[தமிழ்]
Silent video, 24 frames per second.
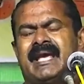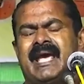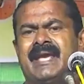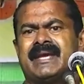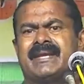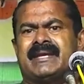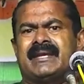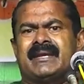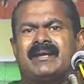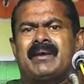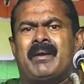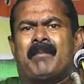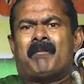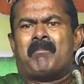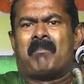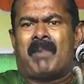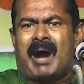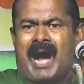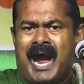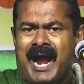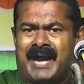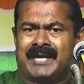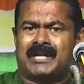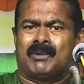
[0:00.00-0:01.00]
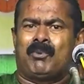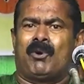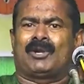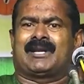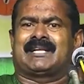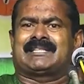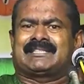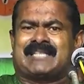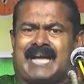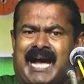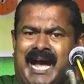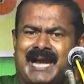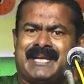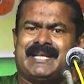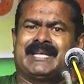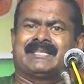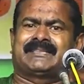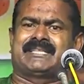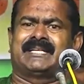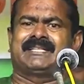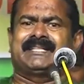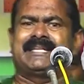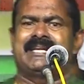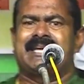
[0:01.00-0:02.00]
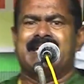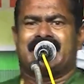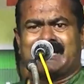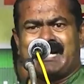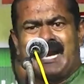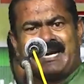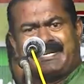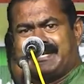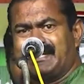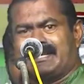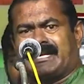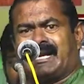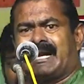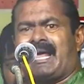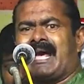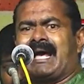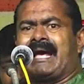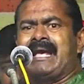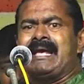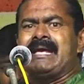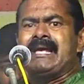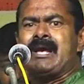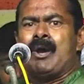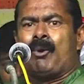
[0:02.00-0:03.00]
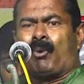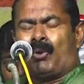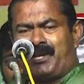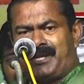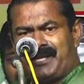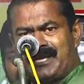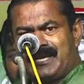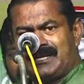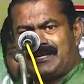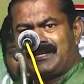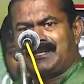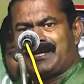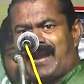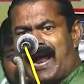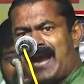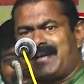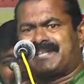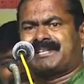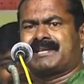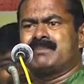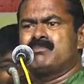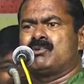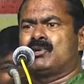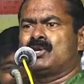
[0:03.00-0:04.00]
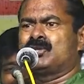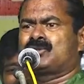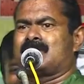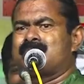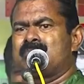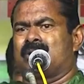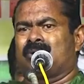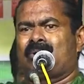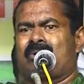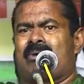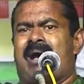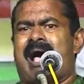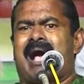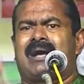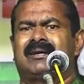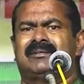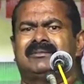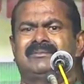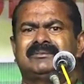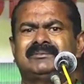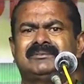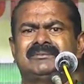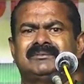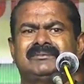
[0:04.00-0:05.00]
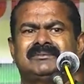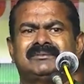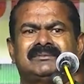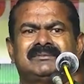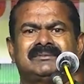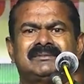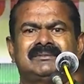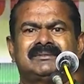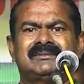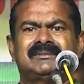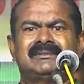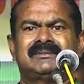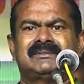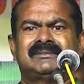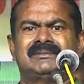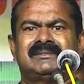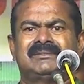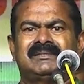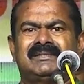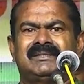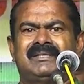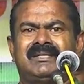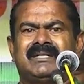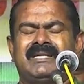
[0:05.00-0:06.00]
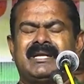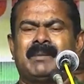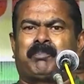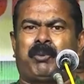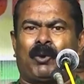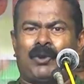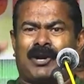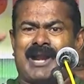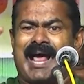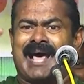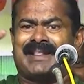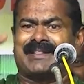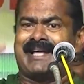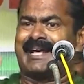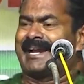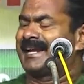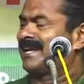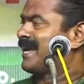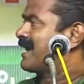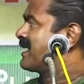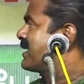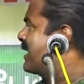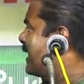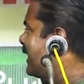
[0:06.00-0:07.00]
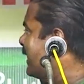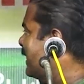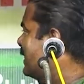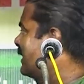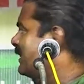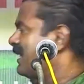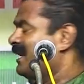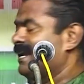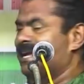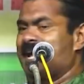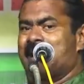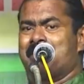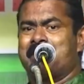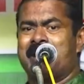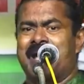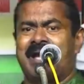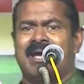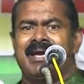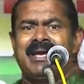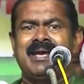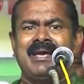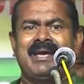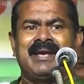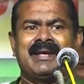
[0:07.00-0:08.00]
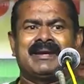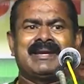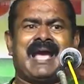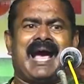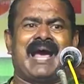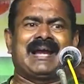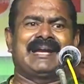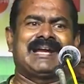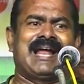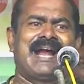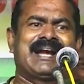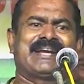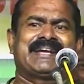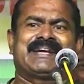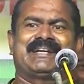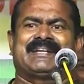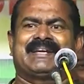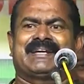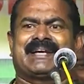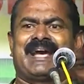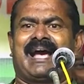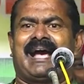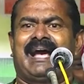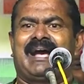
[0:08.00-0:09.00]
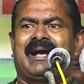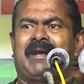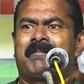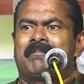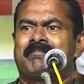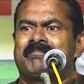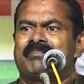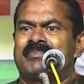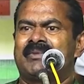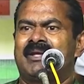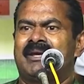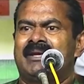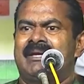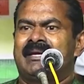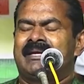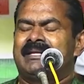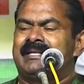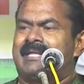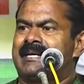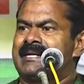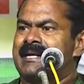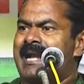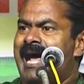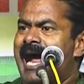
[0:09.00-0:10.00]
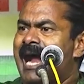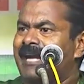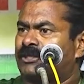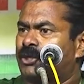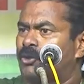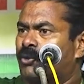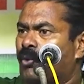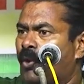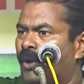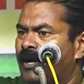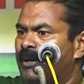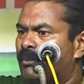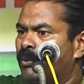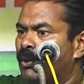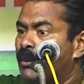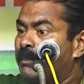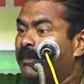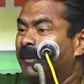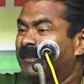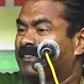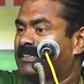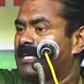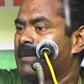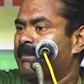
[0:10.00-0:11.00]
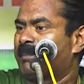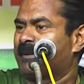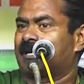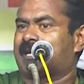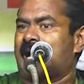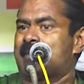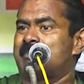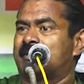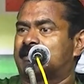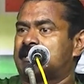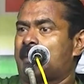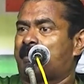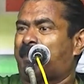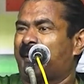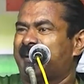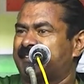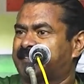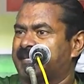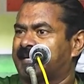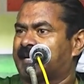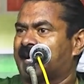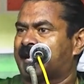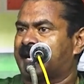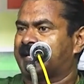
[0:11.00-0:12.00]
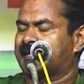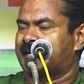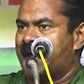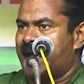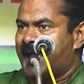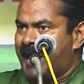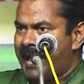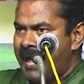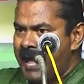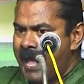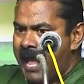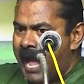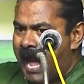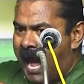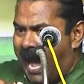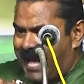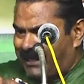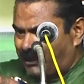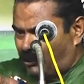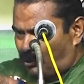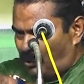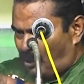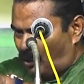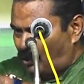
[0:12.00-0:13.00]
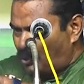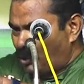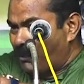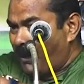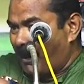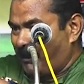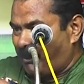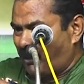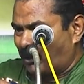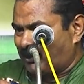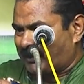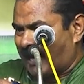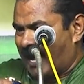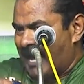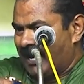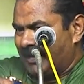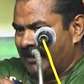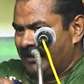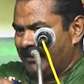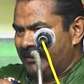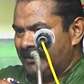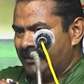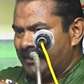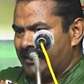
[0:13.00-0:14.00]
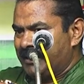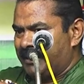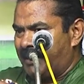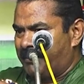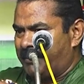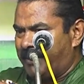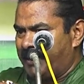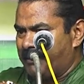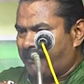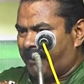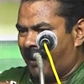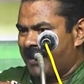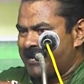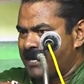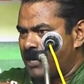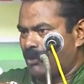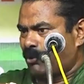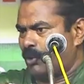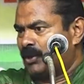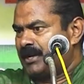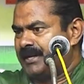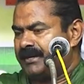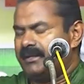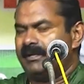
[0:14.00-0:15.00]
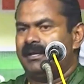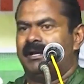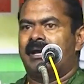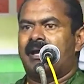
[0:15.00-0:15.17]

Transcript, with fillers: ஏய் மாடு போடுற சாணியை தட்டி எரு இருக்குல்ல ஒரு எரு ராட்டி முன்னூத்தி ஐம்பது ரூபா நீ பொருளாதாரம் எங்க இருக்குன்னு தெரியாம நீ அல்லாடிக்கிட்டு இருக்க இந்த நாட்டுக்கோழி உற்பத்தியை பெருக்காம இந்த பைத்தியக்காரங்க அதுக்கு ஒரு டூப்பை போட்டான் எப்படி கோழி